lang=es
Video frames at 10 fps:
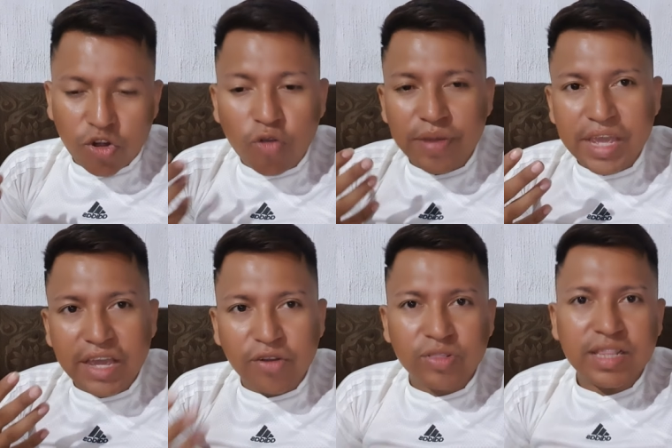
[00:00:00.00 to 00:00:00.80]

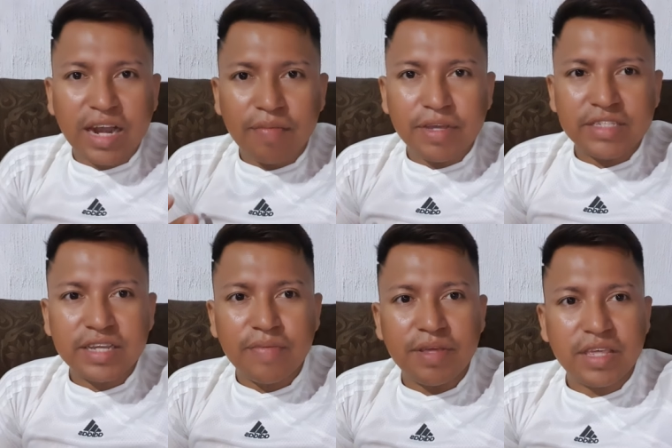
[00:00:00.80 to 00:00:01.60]
vieron, tal eh, vez
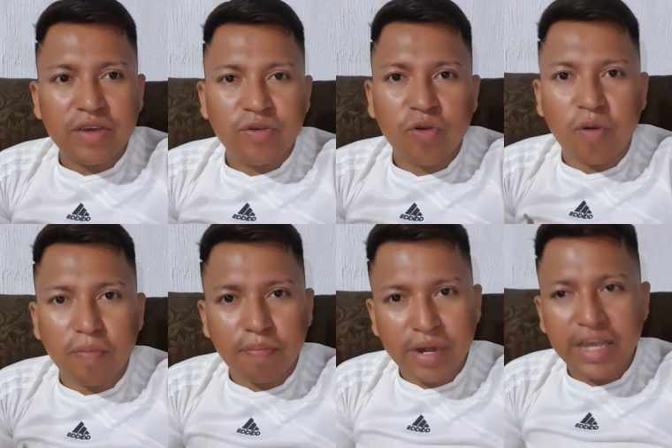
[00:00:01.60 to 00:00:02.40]
el video
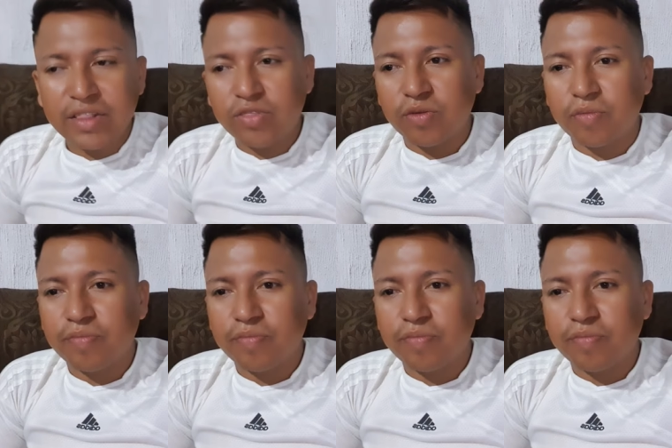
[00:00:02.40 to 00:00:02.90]
completo,